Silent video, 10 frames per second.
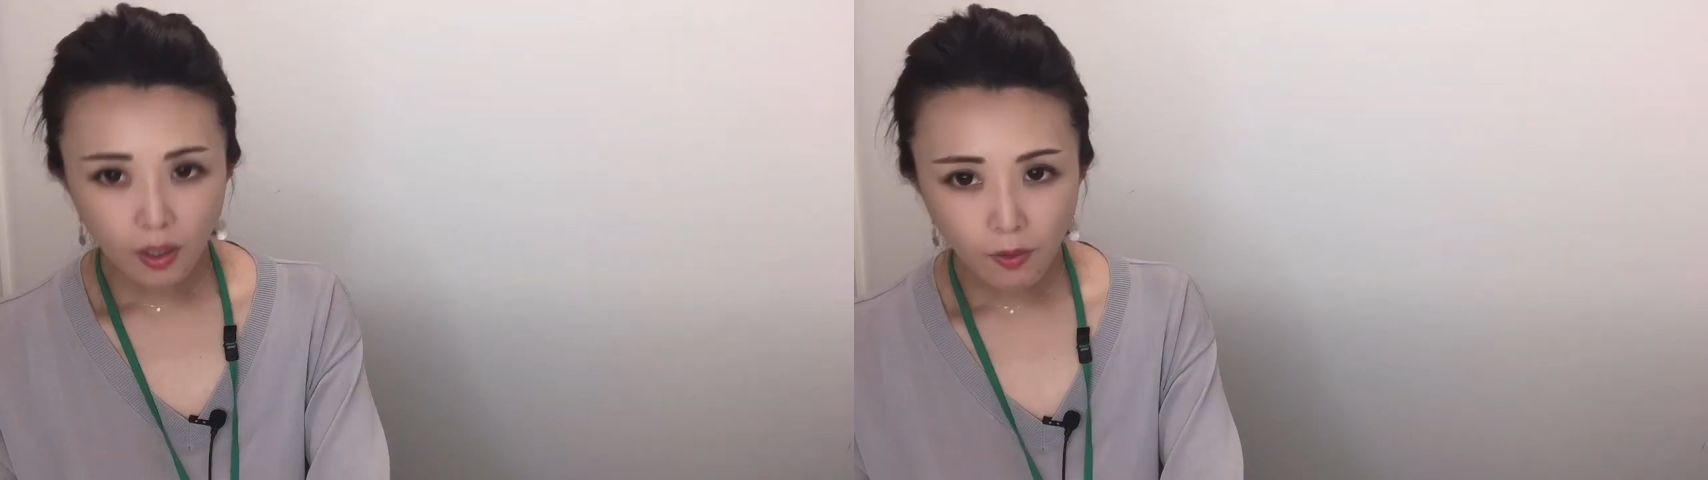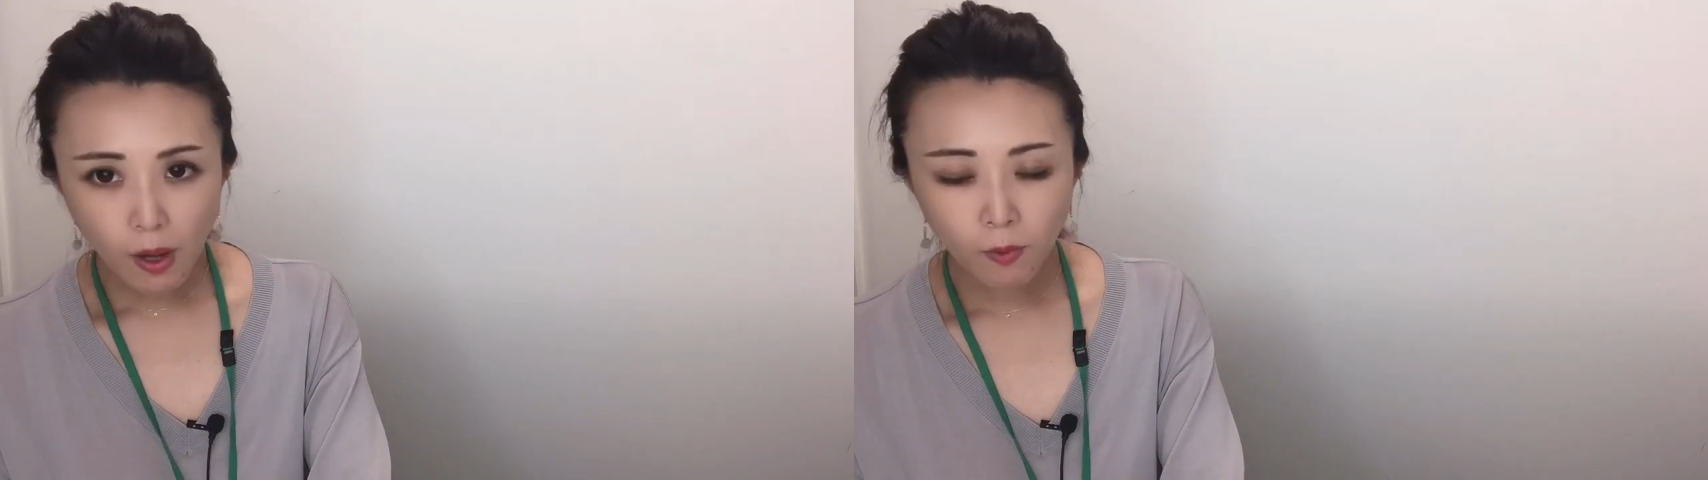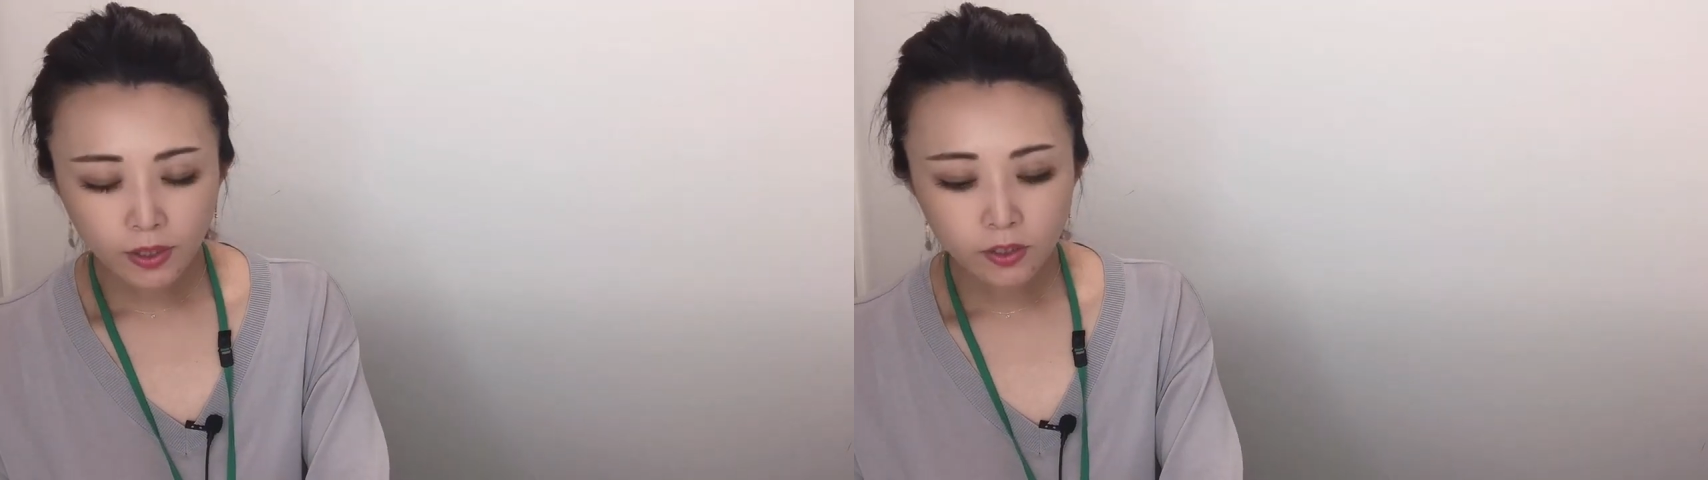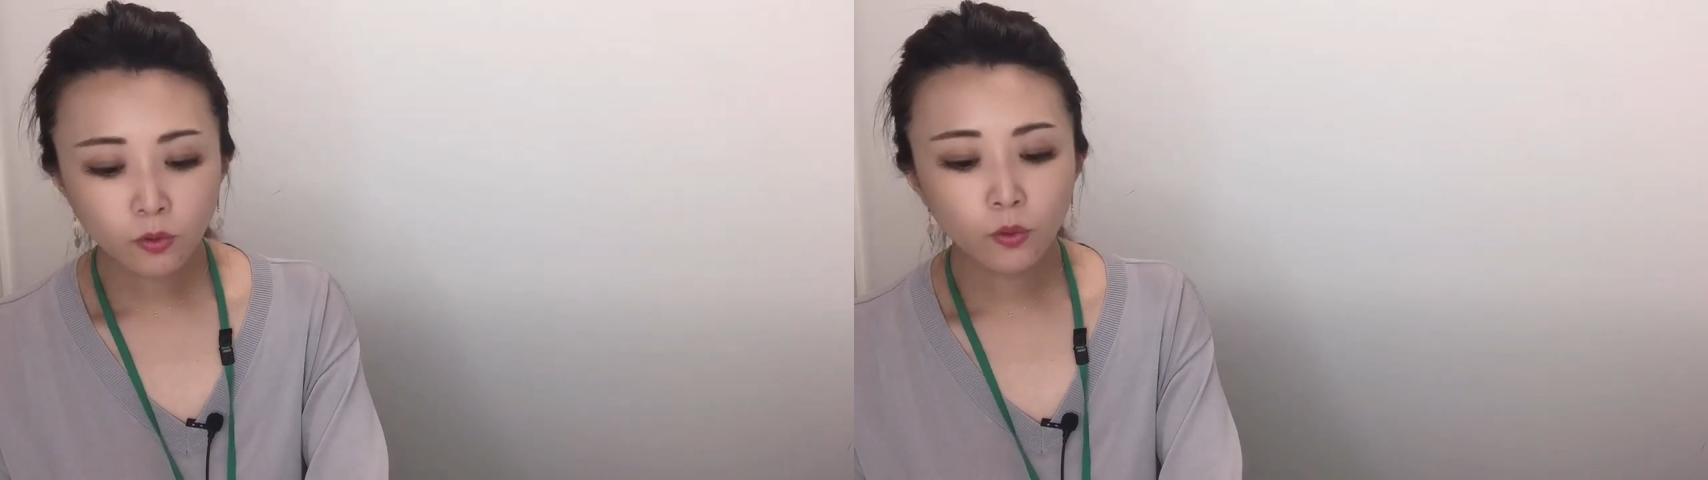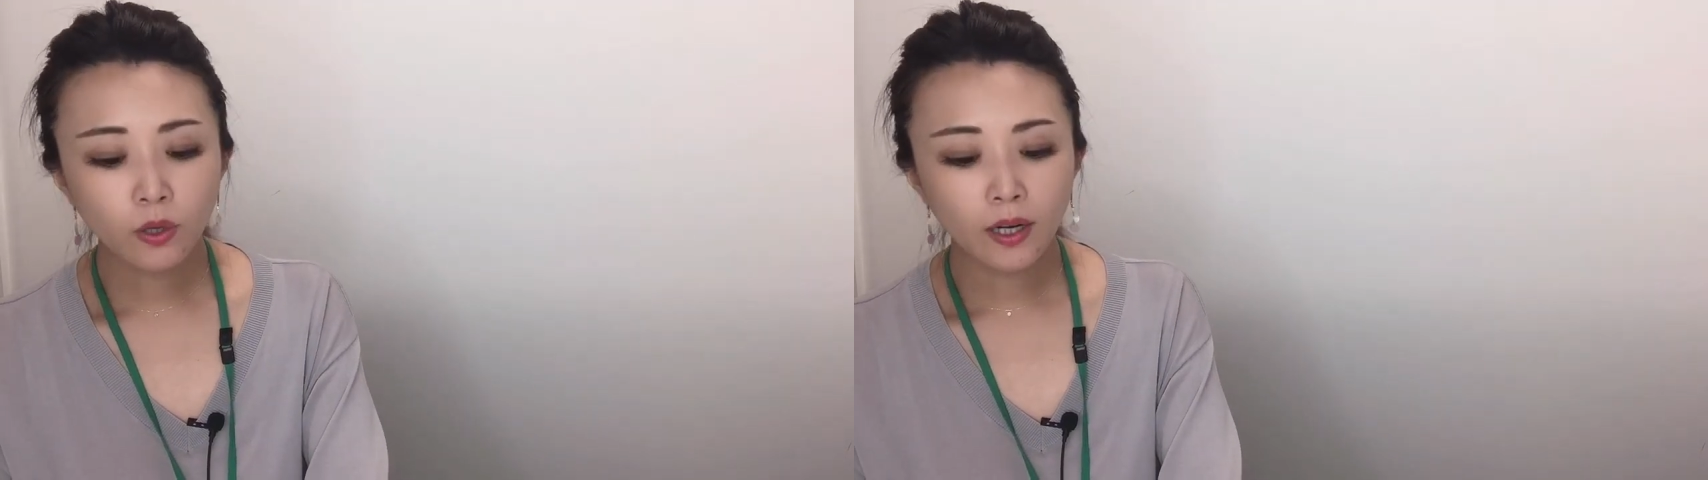は私の
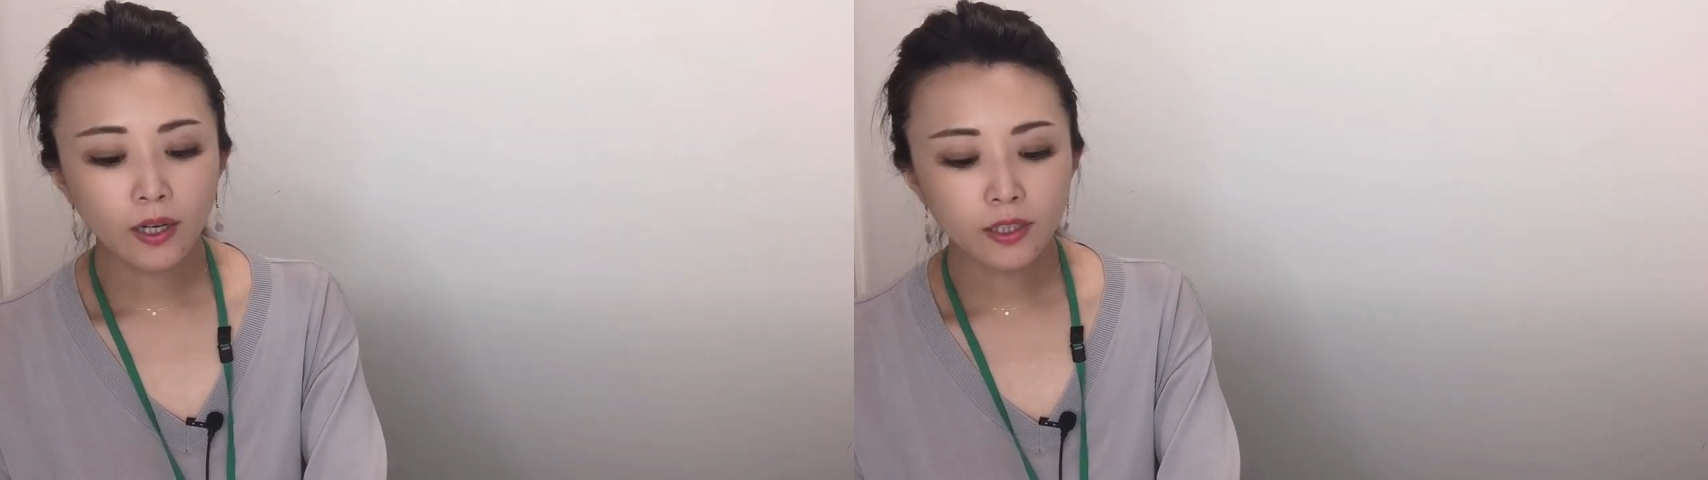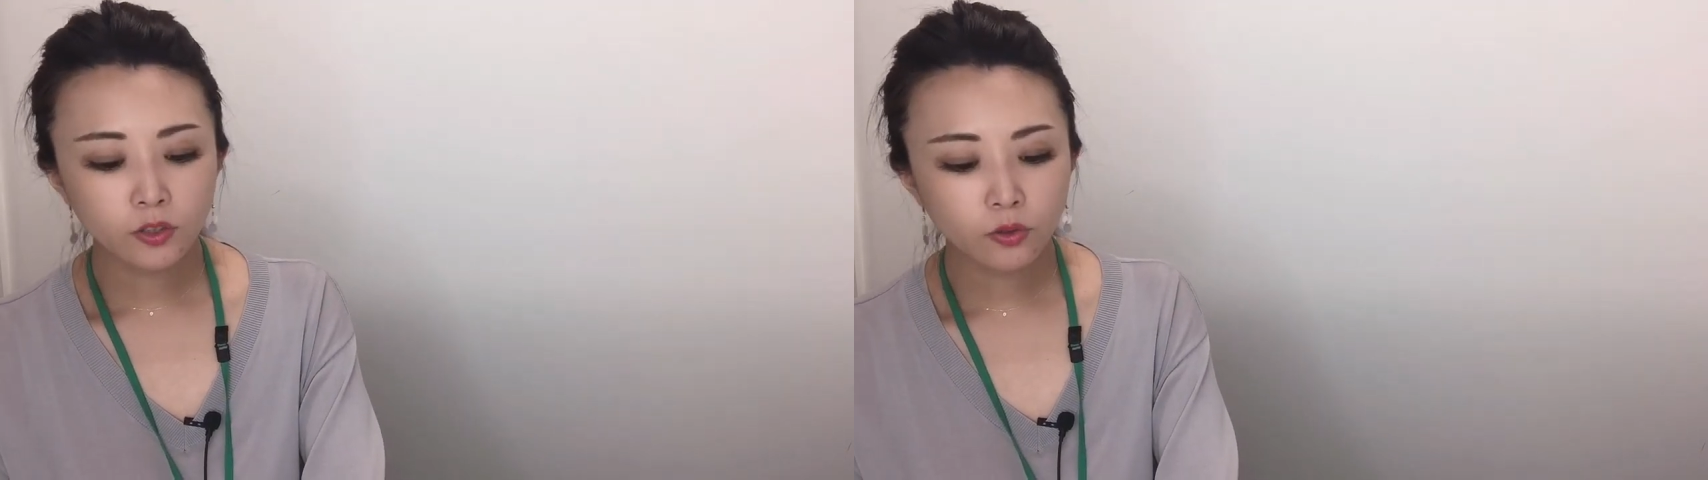方から以上